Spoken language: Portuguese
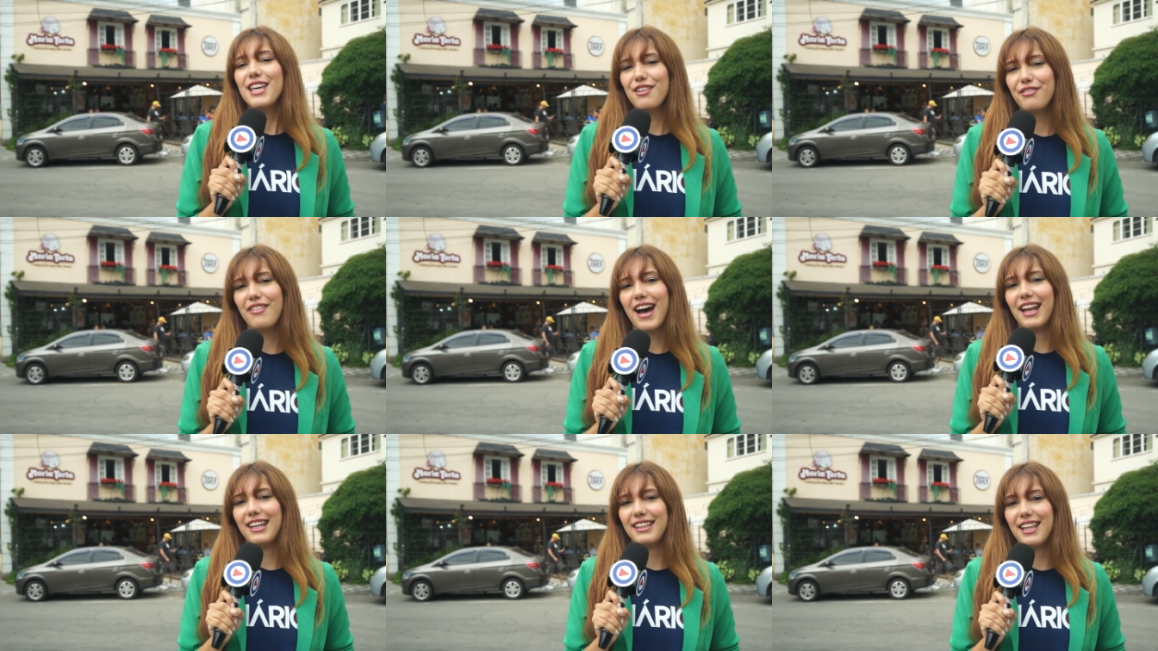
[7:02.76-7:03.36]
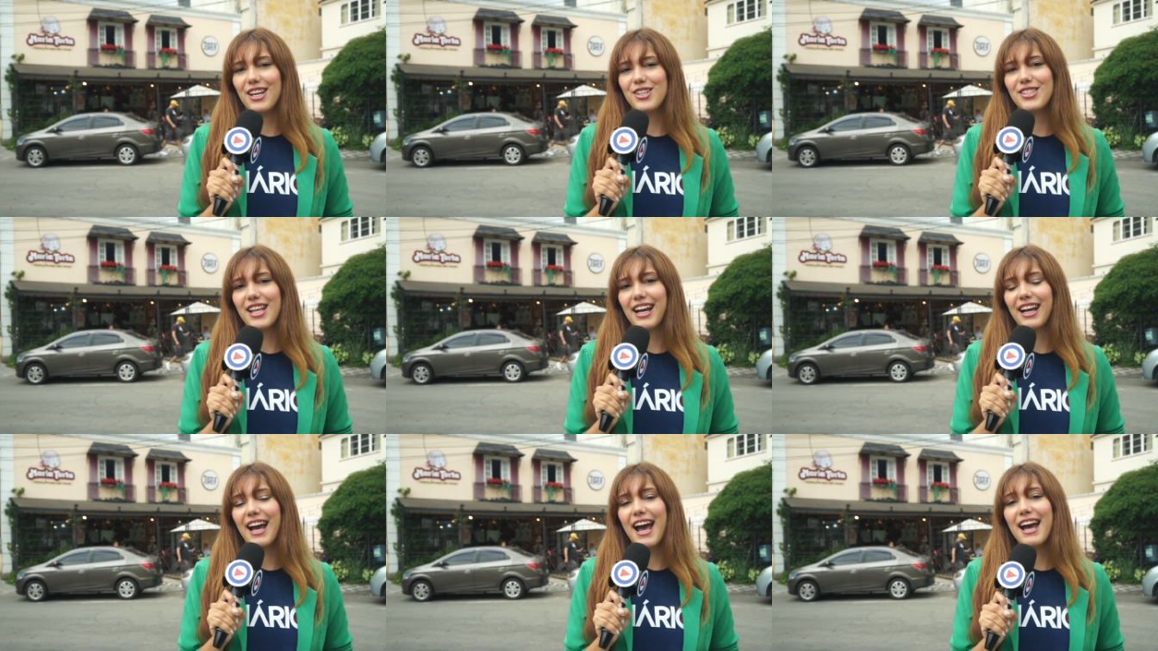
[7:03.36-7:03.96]
E vale
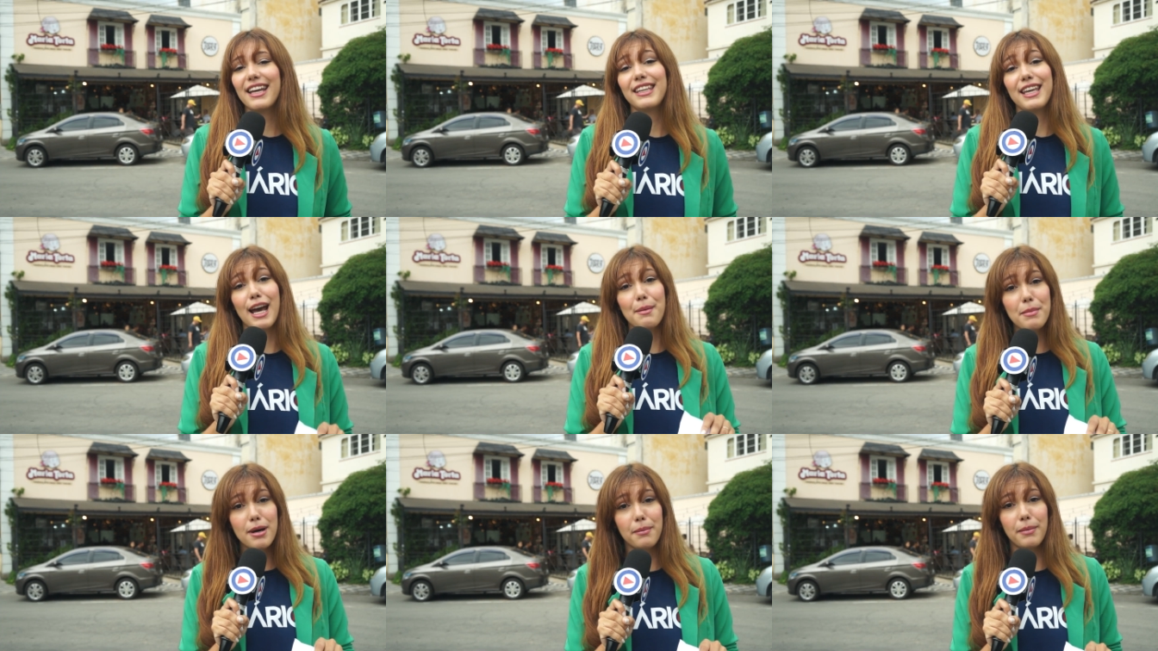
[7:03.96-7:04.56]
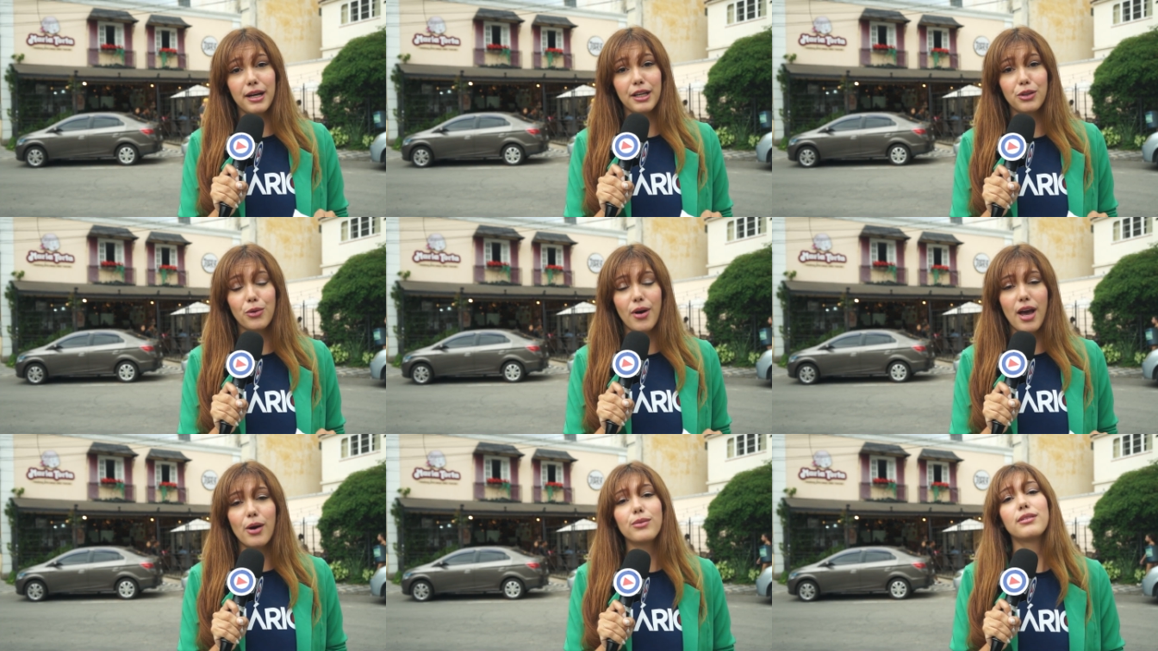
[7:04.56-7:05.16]
destacar que a Mamãe
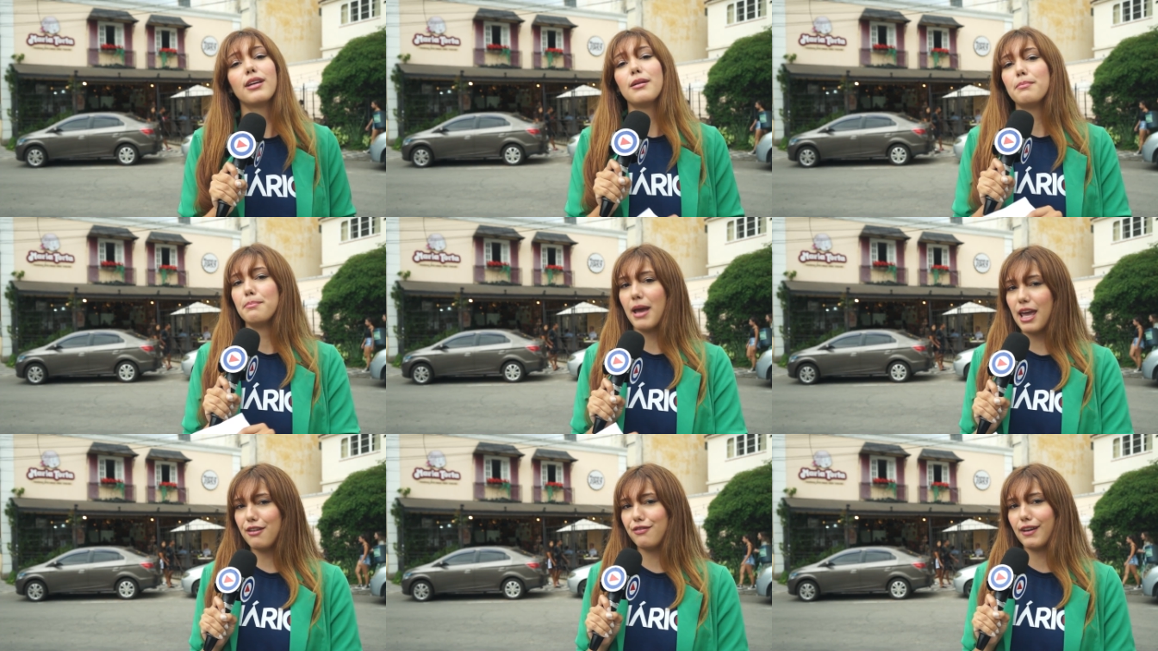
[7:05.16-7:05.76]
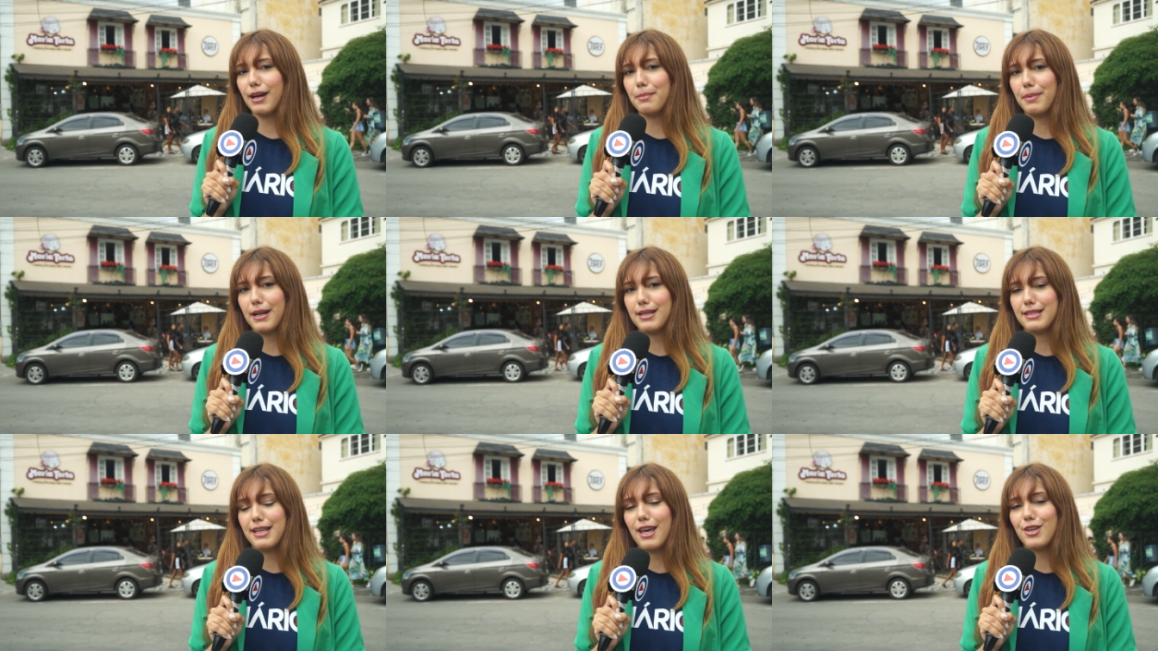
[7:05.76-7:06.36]
Noel também fica
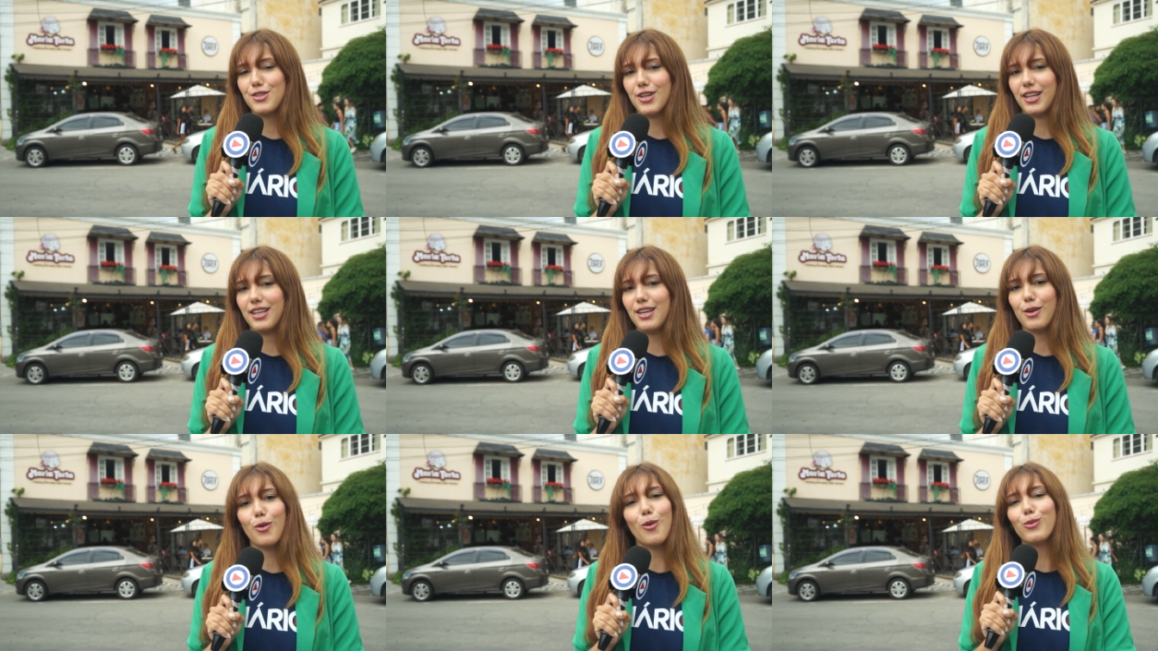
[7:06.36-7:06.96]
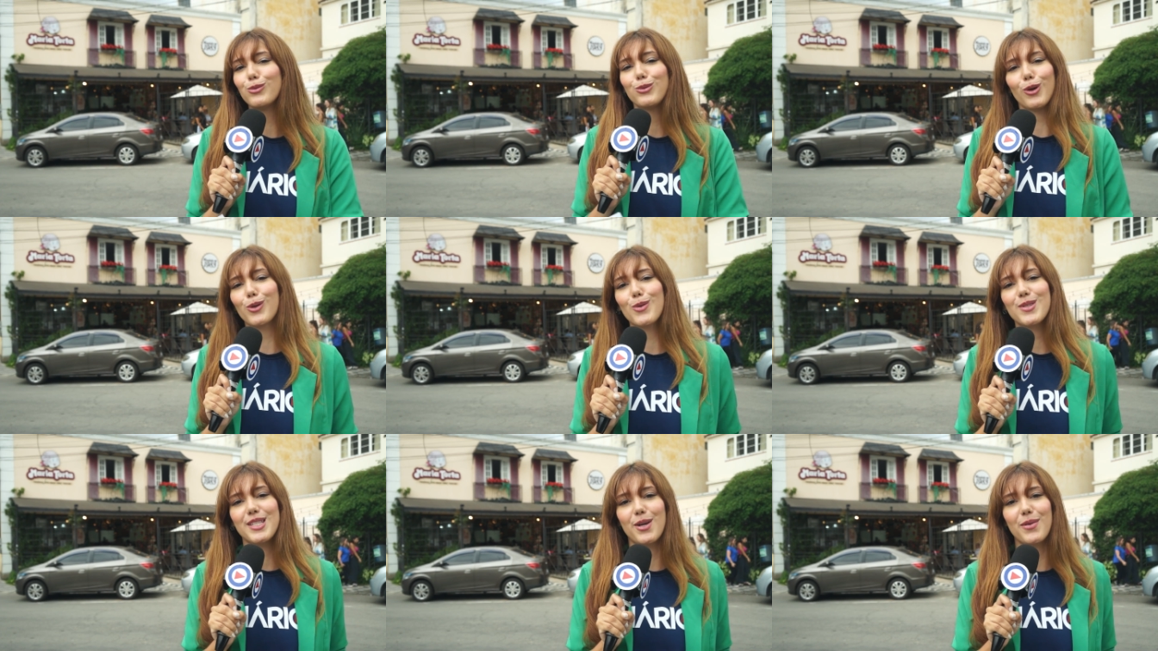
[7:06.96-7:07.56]
presente aqui com
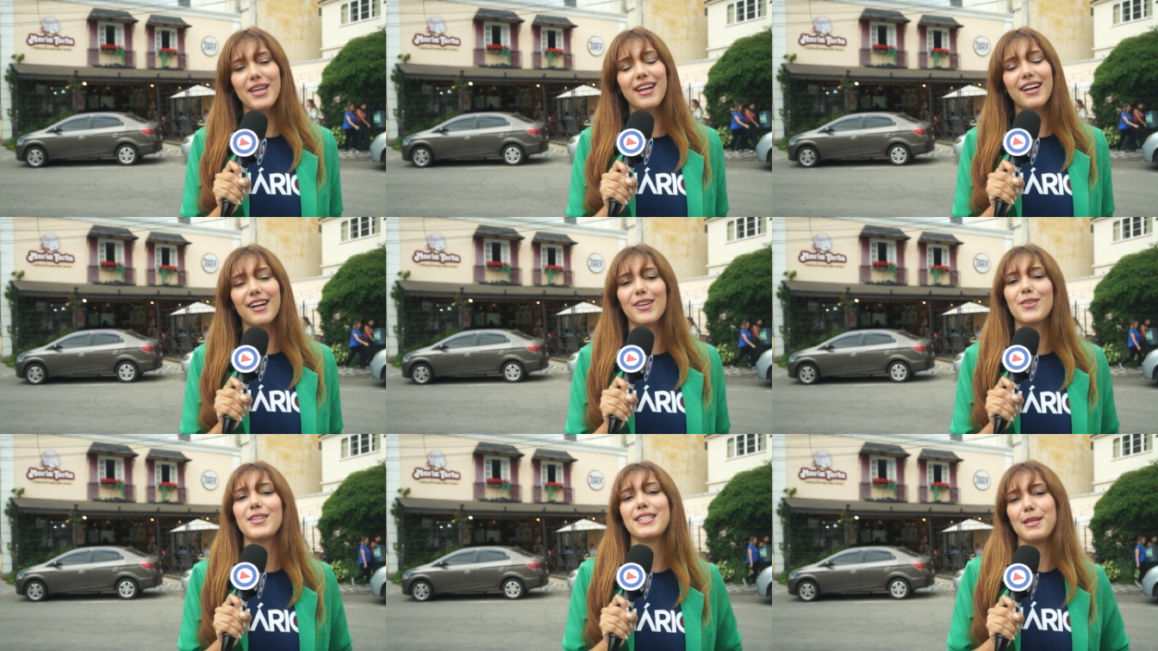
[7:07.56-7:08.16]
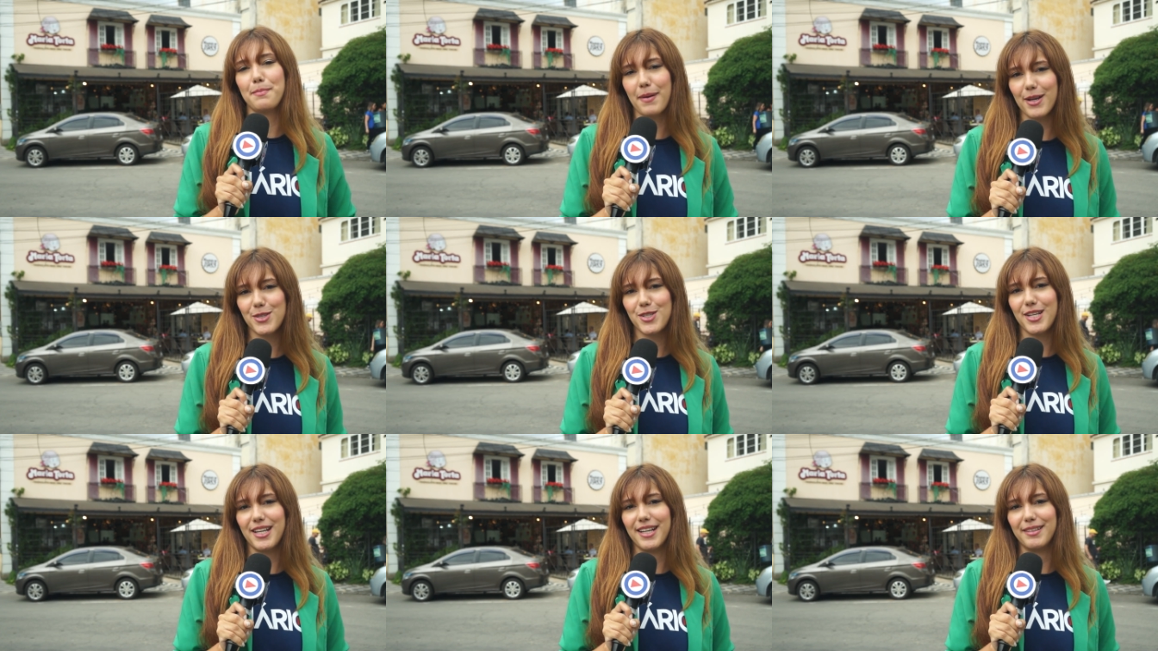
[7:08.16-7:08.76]
todo o seu encanto e
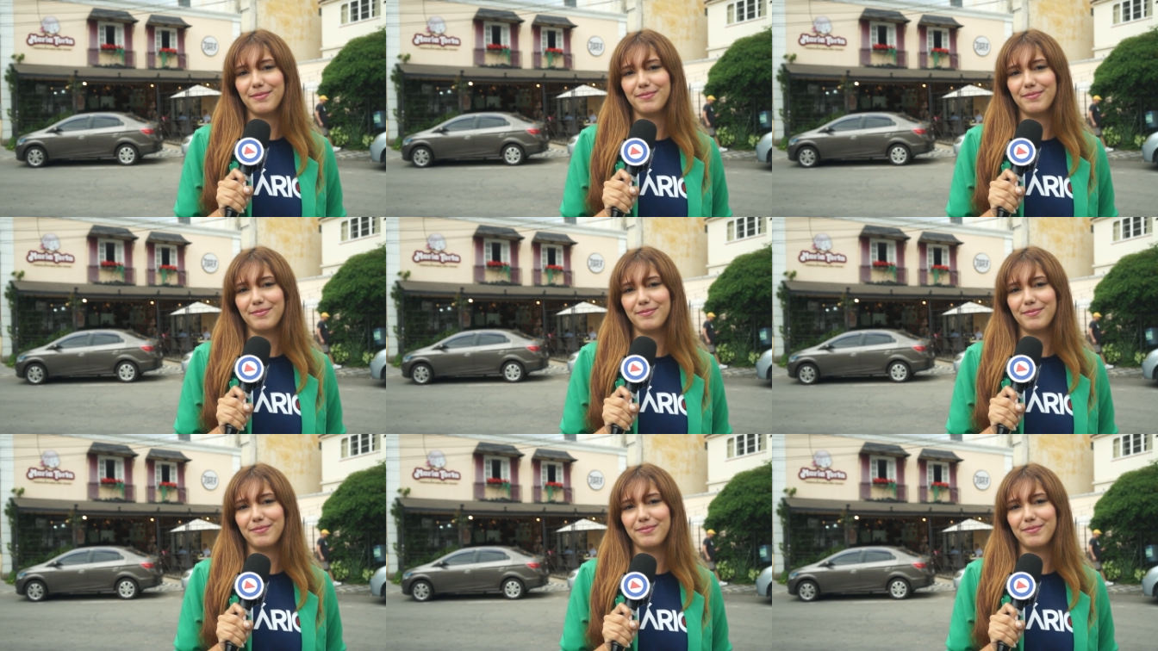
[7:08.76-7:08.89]
simpatia.